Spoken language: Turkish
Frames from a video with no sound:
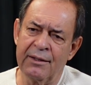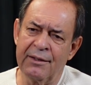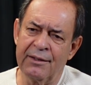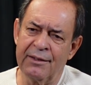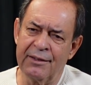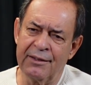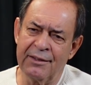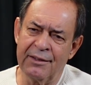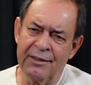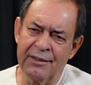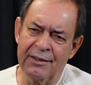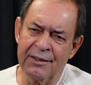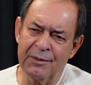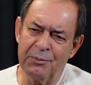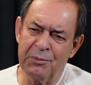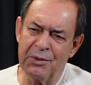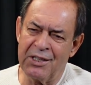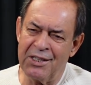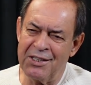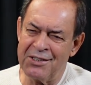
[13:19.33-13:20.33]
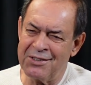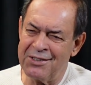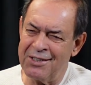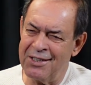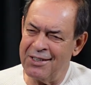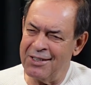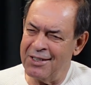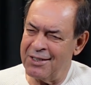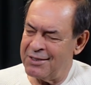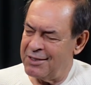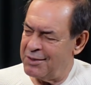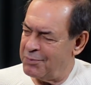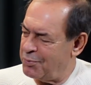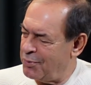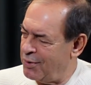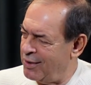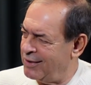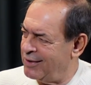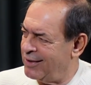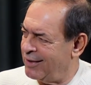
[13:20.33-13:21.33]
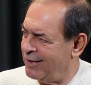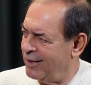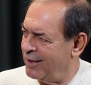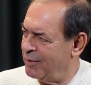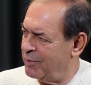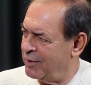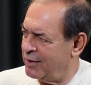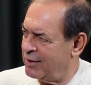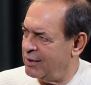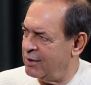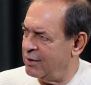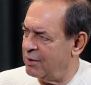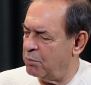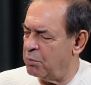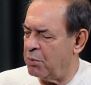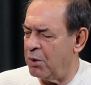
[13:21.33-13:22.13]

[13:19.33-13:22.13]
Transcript: e, birkaç tane haksız puan da kaybetti.